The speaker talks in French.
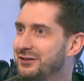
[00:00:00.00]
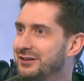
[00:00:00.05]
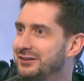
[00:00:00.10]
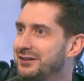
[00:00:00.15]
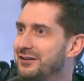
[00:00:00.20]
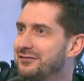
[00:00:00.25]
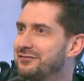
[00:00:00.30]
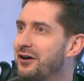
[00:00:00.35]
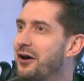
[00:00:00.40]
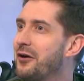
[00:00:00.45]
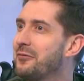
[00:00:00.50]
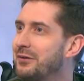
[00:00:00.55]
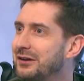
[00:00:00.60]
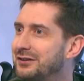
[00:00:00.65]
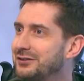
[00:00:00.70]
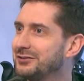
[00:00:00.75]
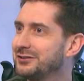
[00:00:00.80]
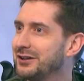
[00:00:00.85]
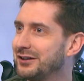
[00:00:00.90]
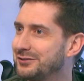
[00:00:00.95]
Là, c'est 20
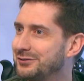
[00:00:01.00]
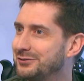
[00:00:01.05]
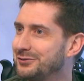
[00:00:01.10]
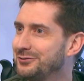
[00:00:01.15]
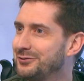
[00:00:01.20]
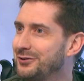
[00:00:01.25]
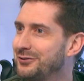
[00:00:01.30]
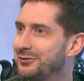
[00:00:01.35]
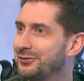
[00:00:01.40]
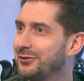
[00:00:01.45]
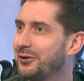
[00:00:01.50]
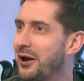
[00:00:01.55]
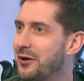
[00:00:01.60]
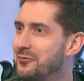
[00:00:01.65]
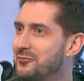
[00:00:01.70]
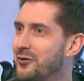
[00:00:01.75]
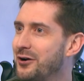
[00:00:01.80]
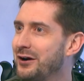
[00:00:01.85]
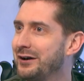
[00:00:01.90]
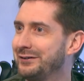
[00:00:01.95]
représentations sur
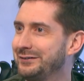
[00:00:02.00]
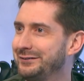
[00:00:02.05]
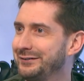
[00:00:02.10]
un mois.